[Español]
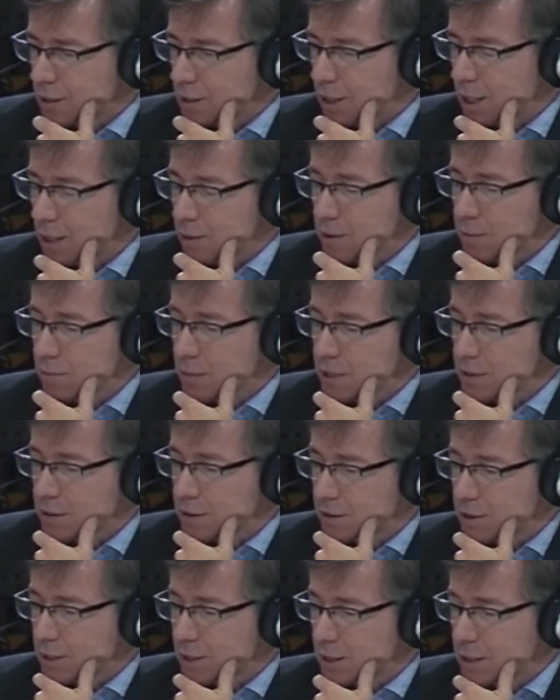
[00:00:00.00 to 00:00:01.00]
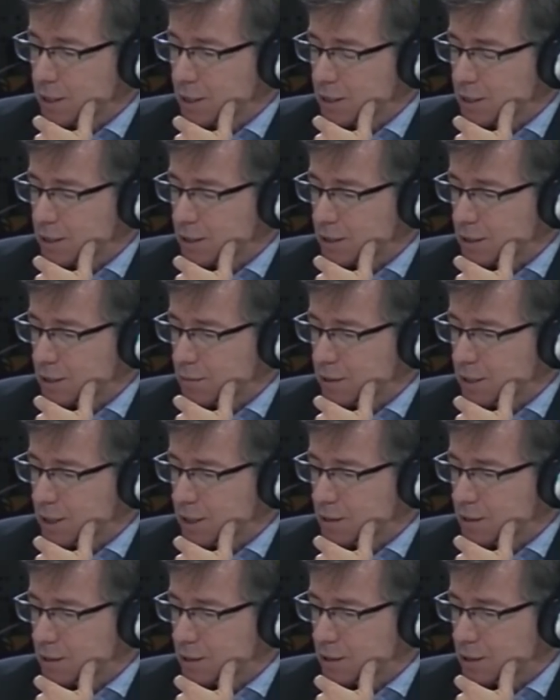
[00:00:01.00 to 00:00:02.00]
Habermas decía que la
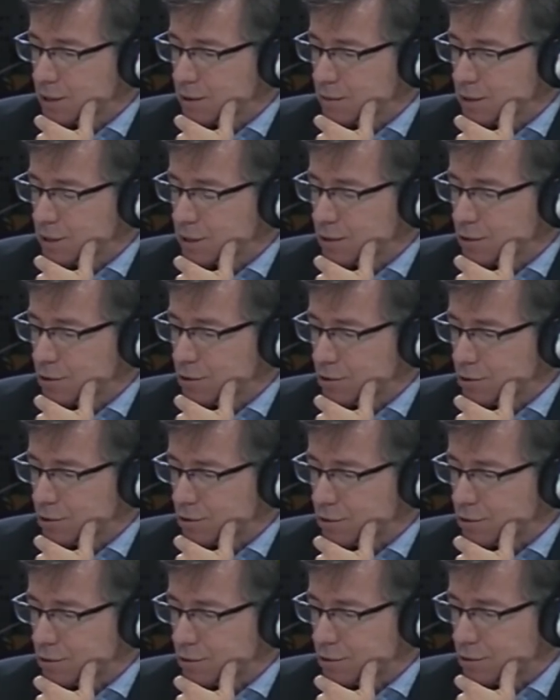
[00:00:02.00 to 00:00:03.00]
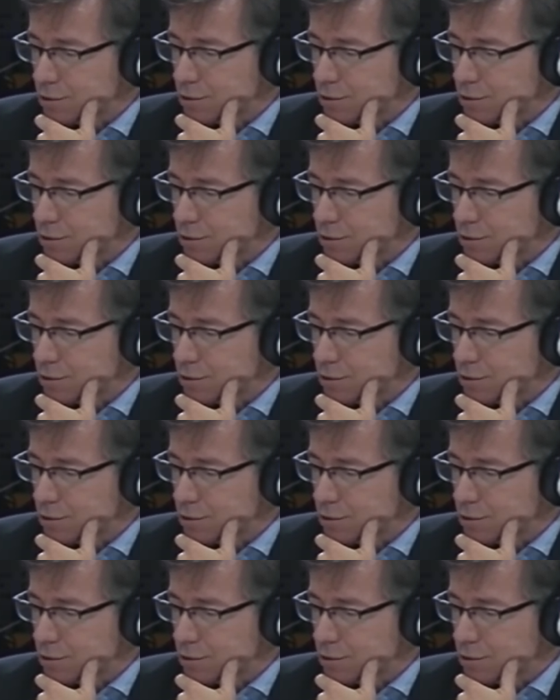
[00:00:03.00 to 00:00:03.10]
legitimidad tiene que ver con,